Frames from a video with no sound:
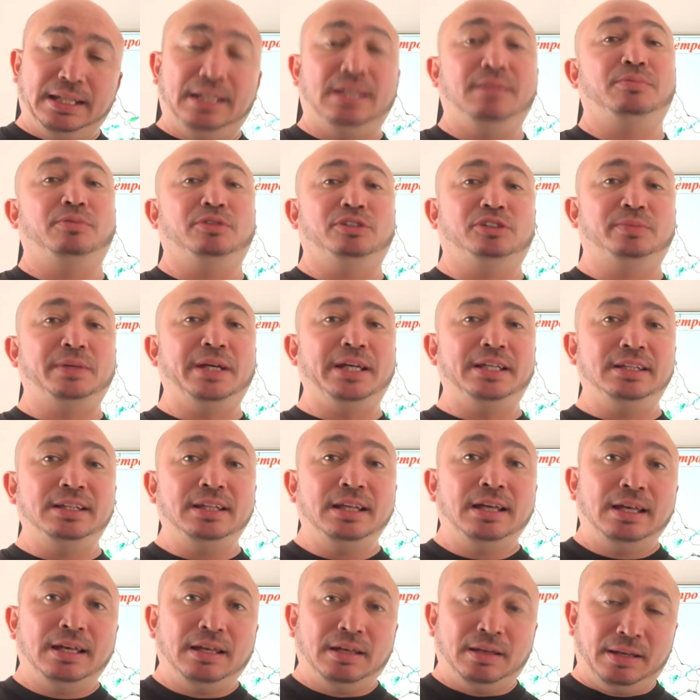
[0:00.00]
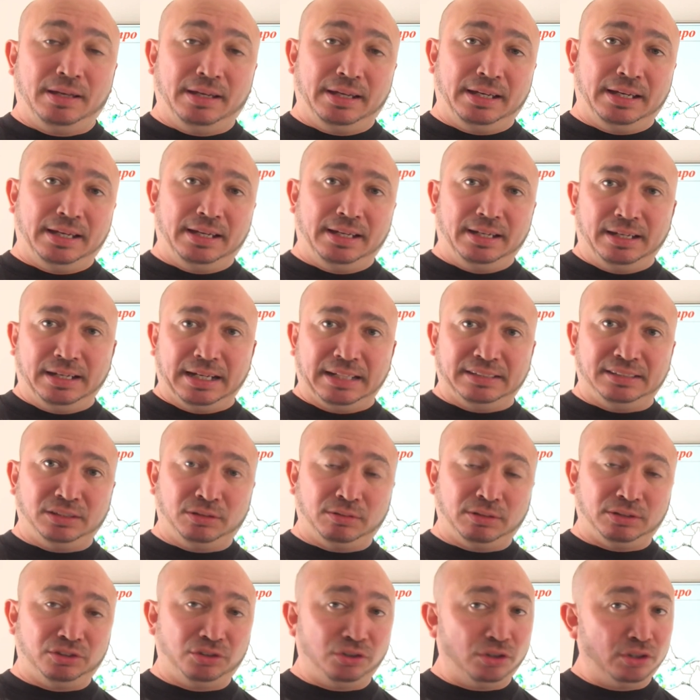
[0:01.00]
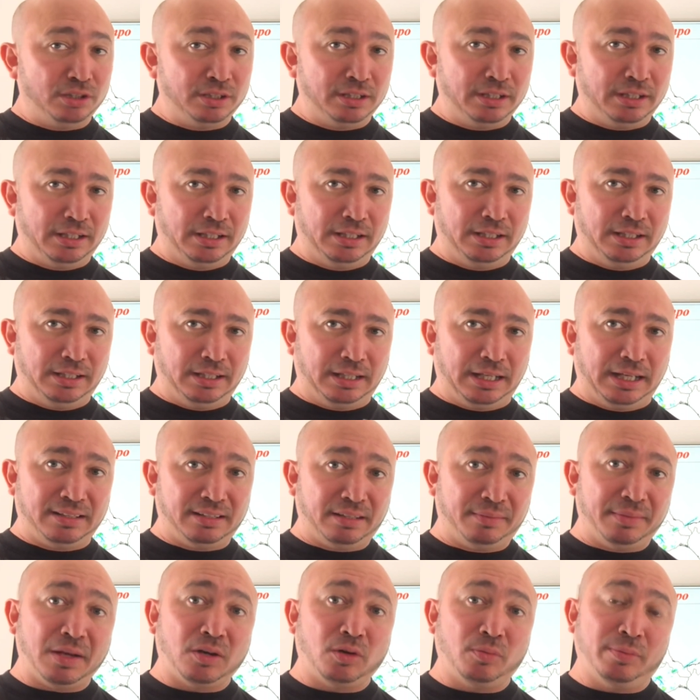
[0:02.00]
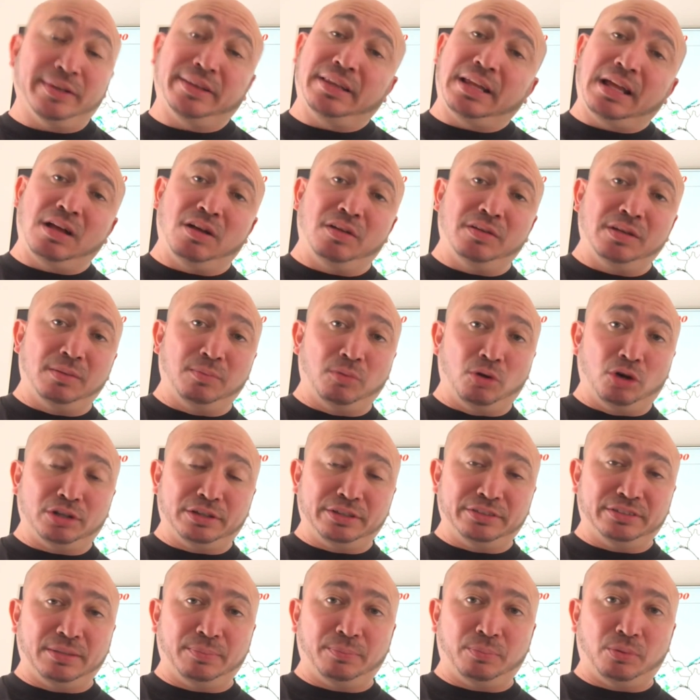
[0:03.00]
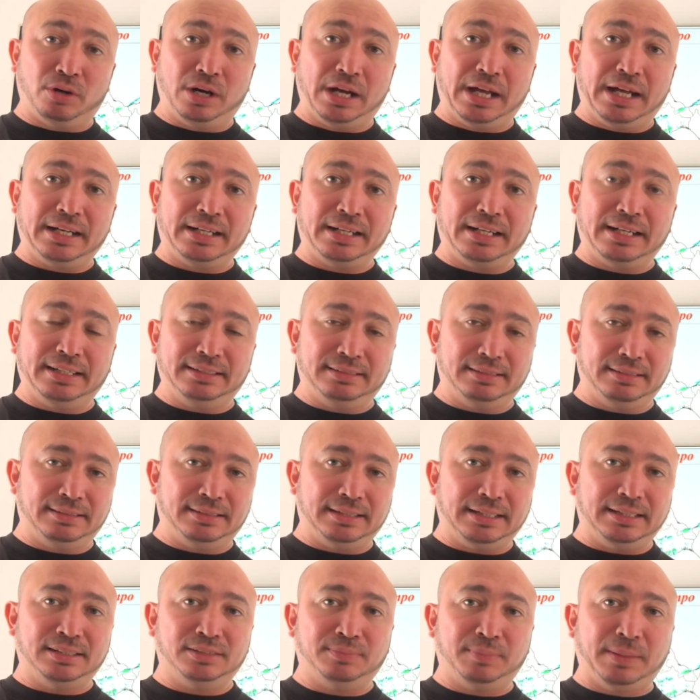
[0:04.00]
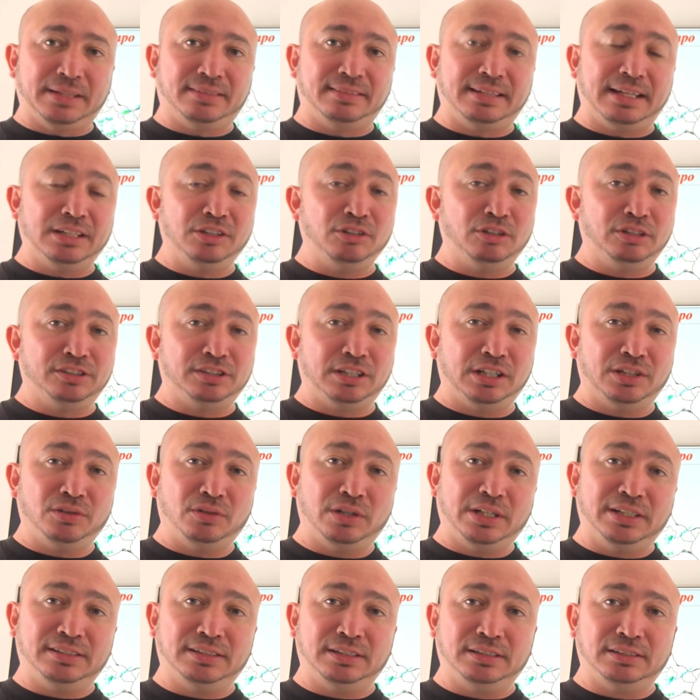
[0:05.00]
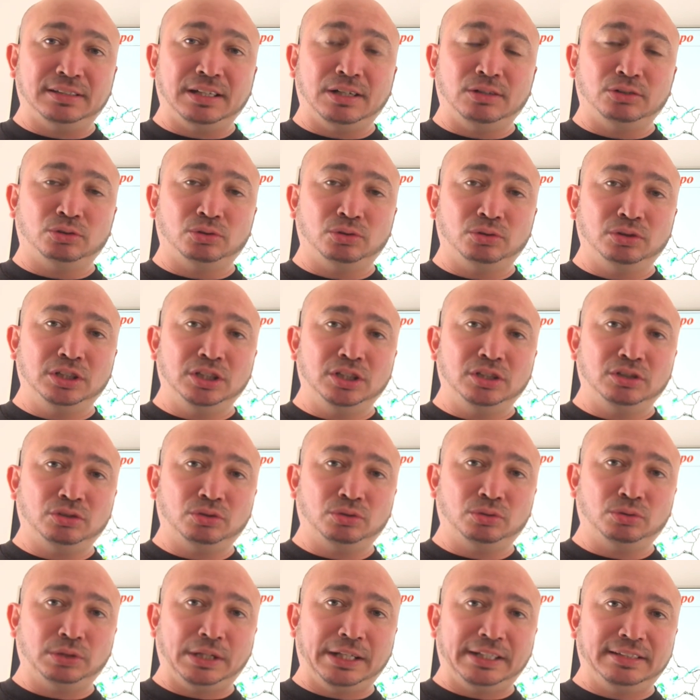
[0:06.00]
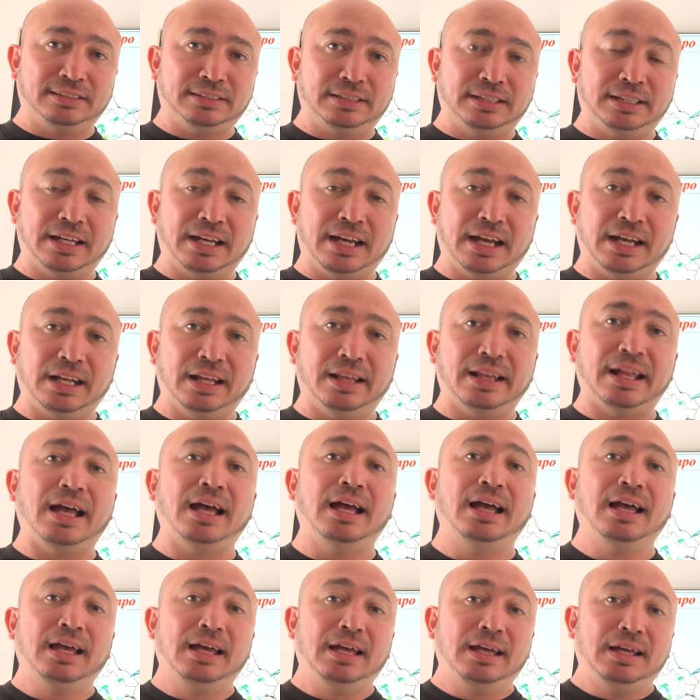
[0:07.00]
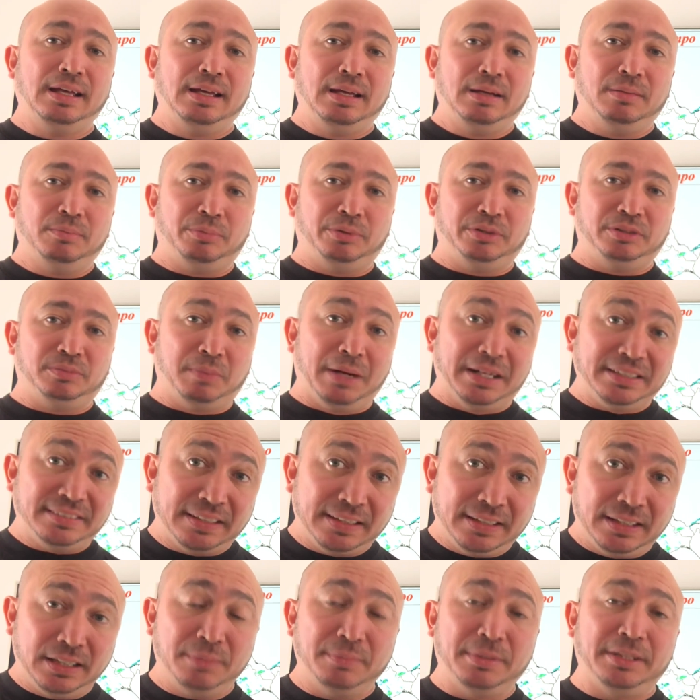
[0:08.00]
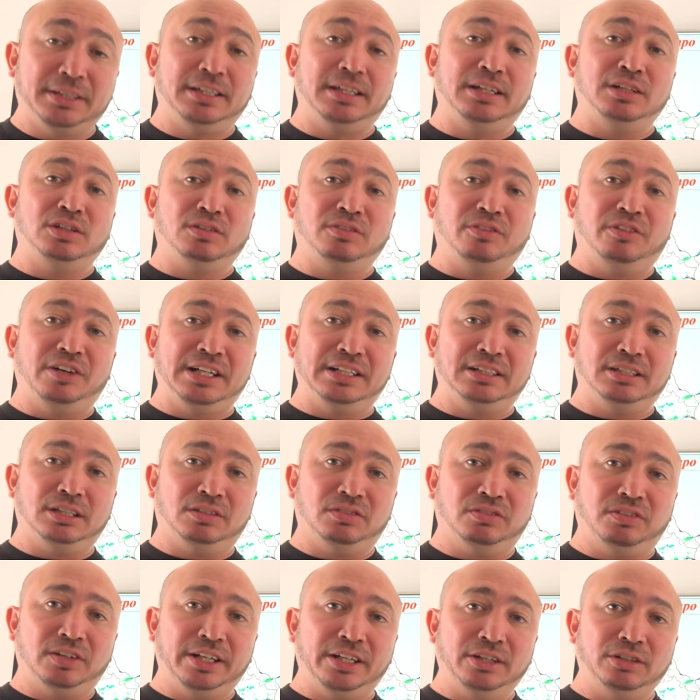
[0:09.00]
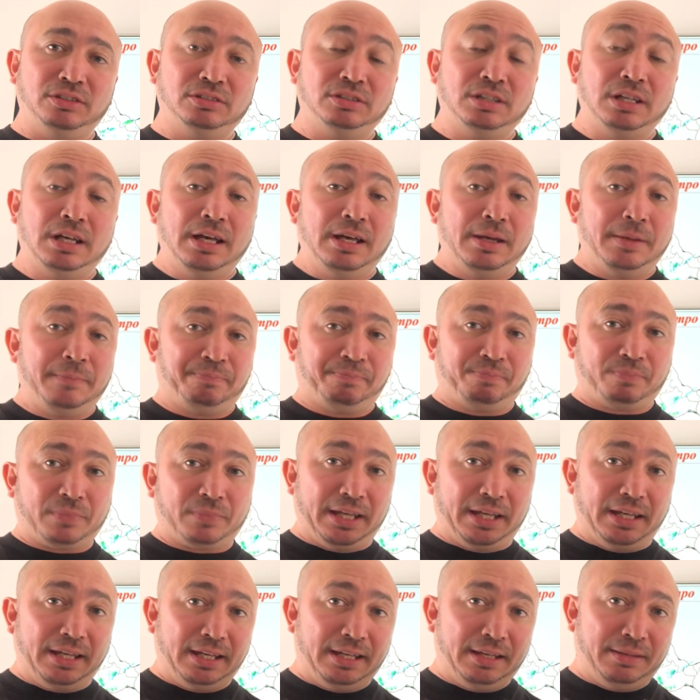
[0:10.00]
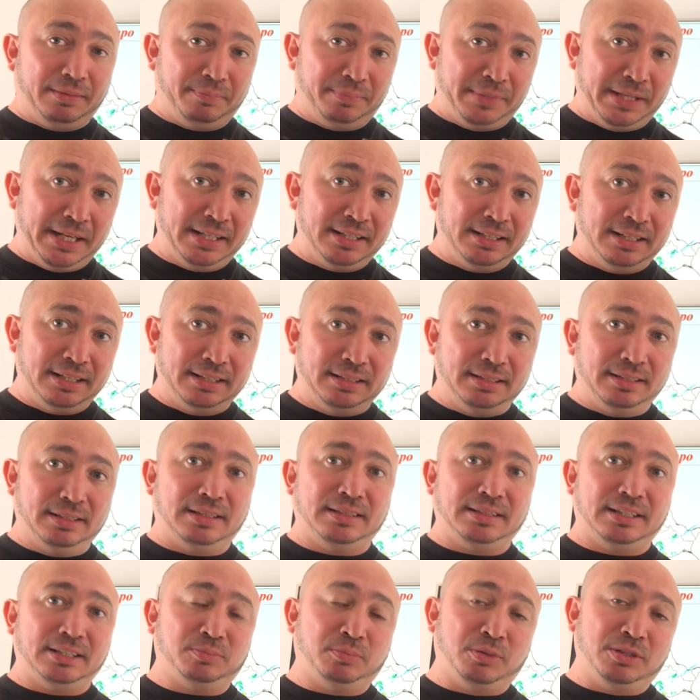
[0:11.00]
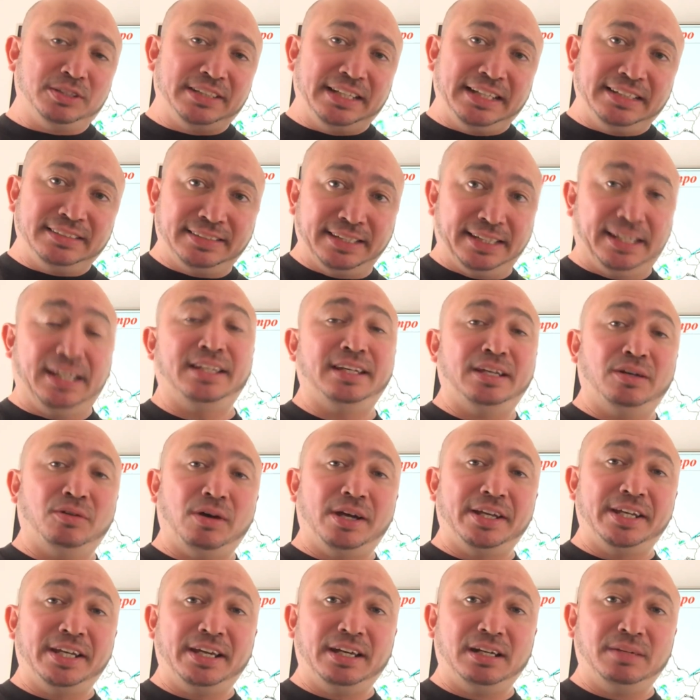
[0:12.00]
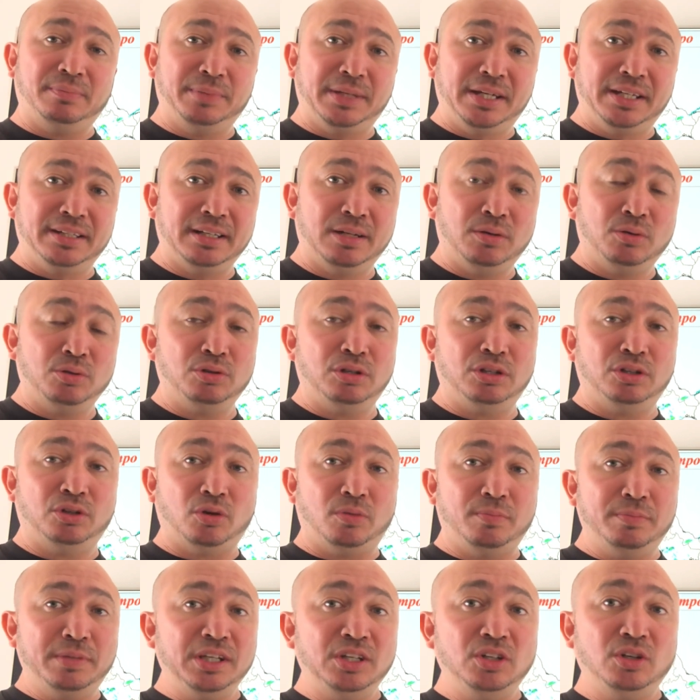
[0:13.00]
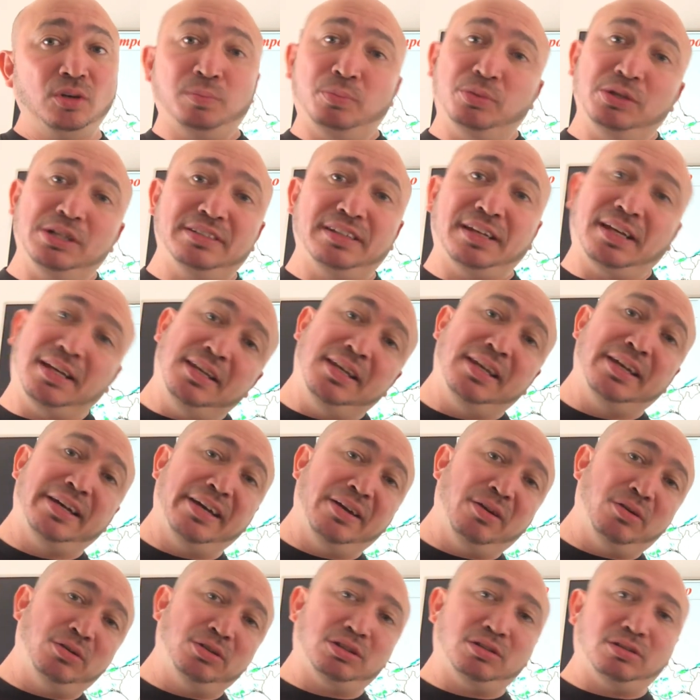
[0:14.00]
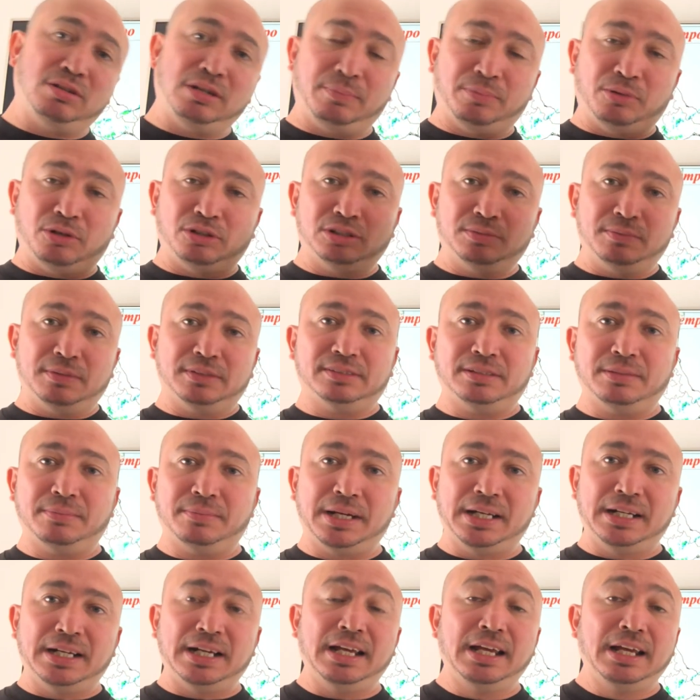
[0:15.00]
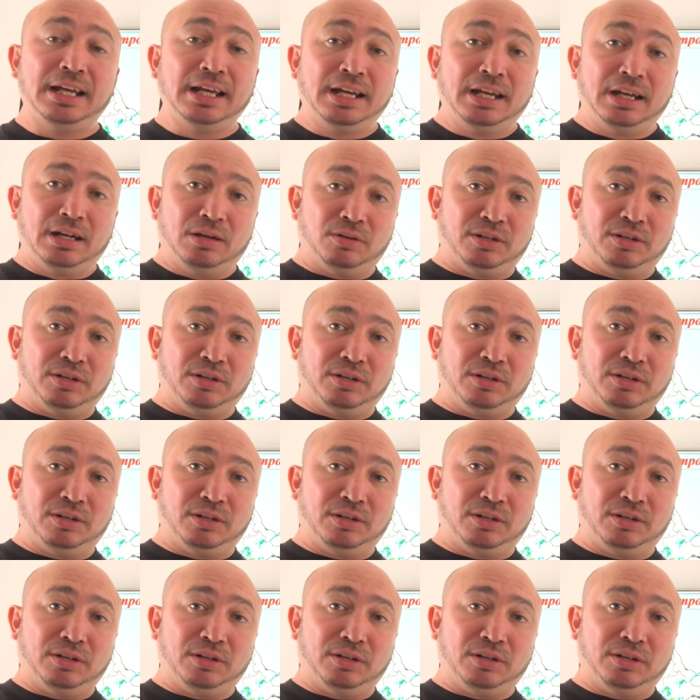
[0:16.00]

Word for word: Y pues bien, eh, la situación de, que les había comentado del vórtice polar que se está desplazando hacia el noreste de Estados Unidos, sureste de Canadá, pues va a seguir metiendo frentes fríos, eh, vienen, después de este que llegó ayer, viene uno el domingo, puede ser que llegue otro la próxima semana.